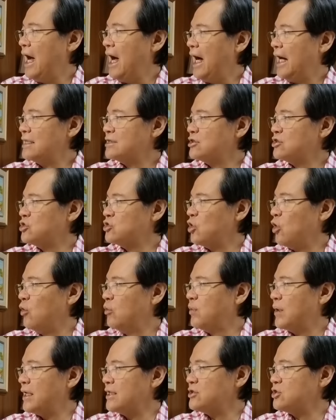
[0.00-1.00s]
at
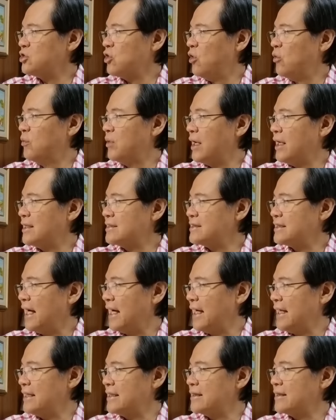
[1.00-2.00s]
sobra-sobrang
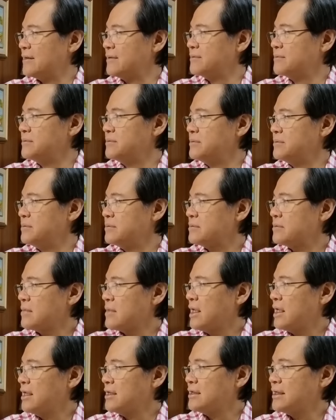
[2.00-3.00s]
sakit.
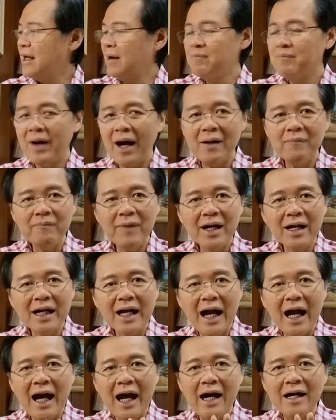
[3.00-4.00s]

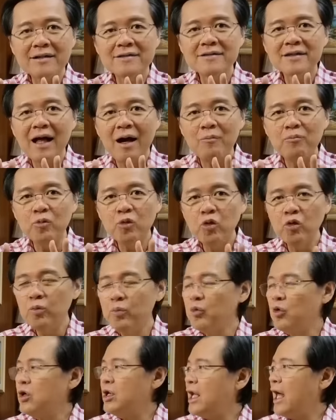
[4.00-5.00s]
Namamaga,
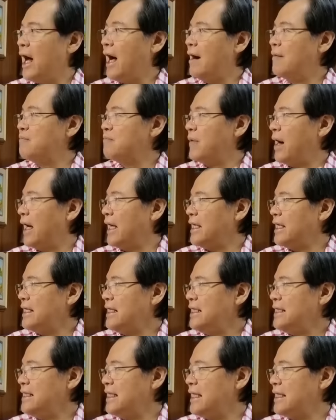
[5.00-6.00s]
namumula,
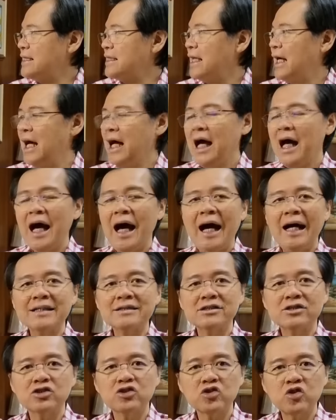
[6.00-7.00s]
mainit,
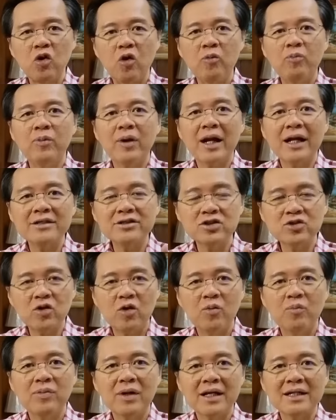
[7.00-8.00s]
at
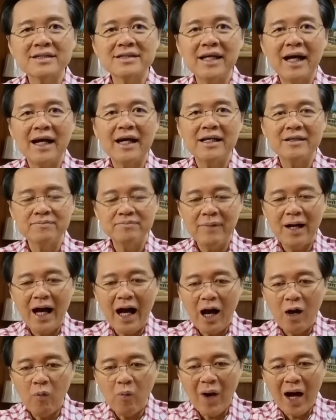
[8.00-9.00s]
sobra-sobra sakit.
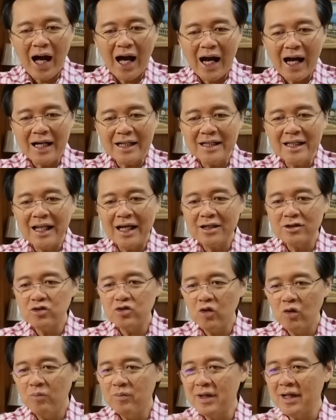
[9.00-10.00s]
Mahawakan lang
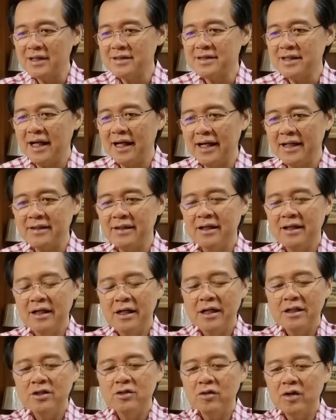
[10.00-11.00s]
sobrang sakit.
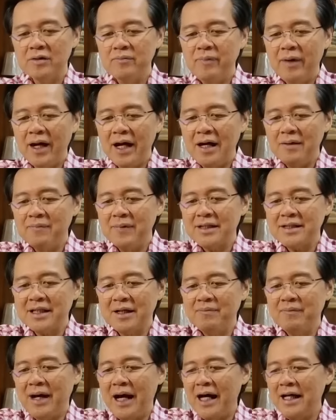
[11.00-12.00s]
Yung iba nga
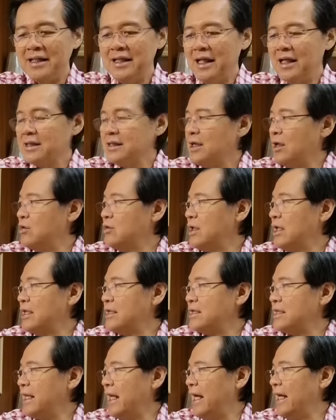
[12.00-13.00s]
matamaan lang daw
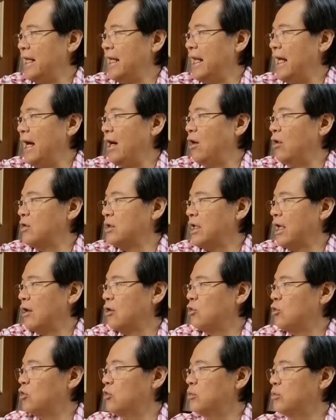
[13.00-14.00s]
ng tela o ng
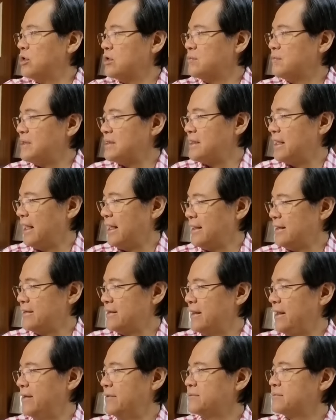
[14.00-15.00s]
kumot, masakit
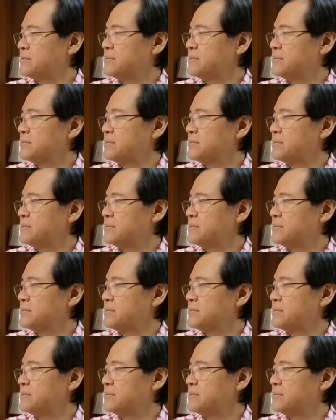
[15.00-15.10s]
na.